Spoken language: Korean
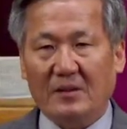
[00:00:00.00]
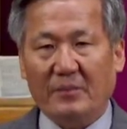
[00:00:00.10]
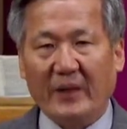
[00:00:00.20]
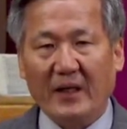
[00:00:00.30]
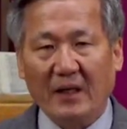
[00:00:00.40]

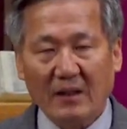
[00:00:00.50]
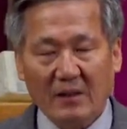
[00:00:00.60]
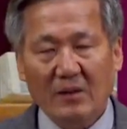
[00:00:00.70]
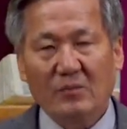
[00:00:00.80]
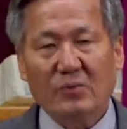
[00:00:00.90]
배가
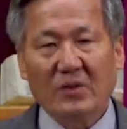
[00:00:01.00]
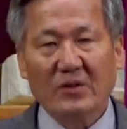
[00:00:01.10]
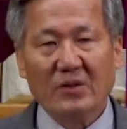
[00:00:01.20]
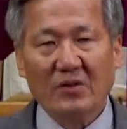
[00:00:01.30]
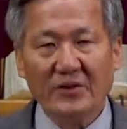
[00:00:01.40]
불로
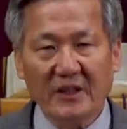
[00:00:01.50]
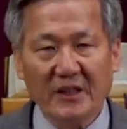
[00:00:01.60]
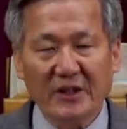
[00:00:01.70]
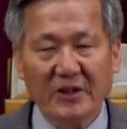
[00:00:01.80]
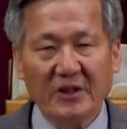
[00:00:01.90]
터지기
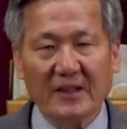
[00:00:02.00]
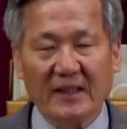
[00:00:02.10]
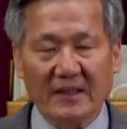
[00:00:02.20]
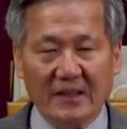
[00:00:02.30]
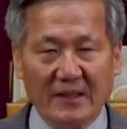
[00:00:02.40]
직전
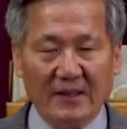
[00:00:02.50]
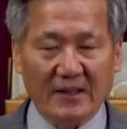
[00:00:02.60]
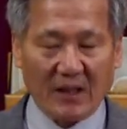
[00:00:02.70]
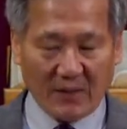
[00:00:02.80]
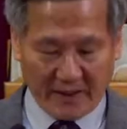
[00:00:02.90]
같은 그런
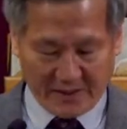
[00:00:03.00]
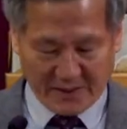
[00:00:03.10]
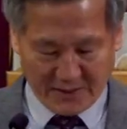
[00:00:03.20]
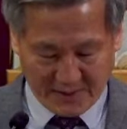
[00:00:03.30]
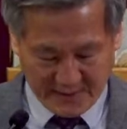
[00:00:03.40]

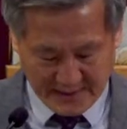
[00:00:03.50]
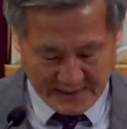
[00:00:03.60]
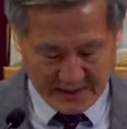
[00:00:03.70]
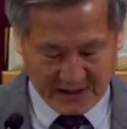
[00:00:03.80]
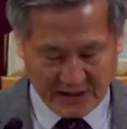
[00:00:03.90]
상황에서
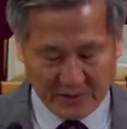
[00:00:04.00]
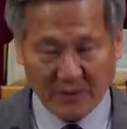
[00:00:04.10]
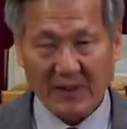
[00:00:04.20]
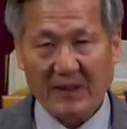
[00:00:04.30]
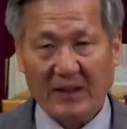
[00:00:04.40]
지금
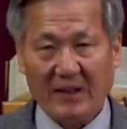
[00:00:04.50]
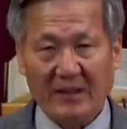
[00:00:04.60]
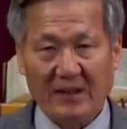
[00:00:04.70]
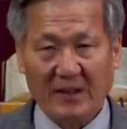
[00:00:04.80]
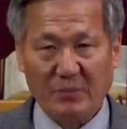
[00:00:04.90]

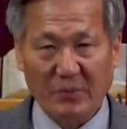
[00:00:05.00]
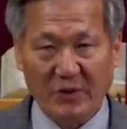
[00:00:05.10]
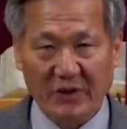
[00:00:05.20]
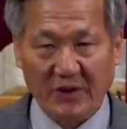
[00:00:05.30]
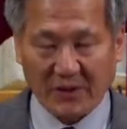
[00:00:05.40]
이렇게
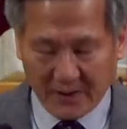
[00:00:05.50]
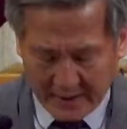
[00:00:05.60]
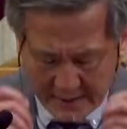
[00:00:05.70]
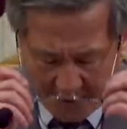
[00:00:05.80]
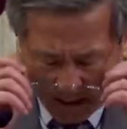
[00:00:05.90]
부르짖어
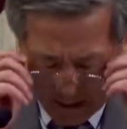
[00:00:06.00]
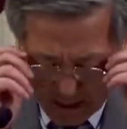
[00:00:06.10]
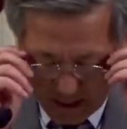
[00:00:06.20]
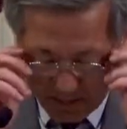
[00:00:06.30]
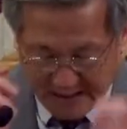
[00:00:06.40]

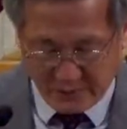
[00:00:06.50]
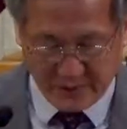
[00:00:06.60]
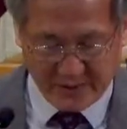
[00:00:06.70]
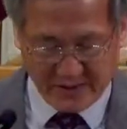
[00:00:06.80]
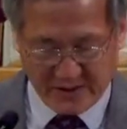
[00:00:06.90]
안타깝게 말하고
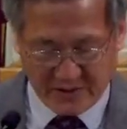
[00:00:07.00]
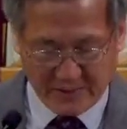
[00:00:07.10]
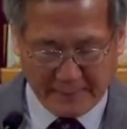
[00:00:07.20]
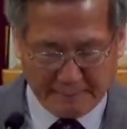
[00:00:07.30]
있는 것이죠.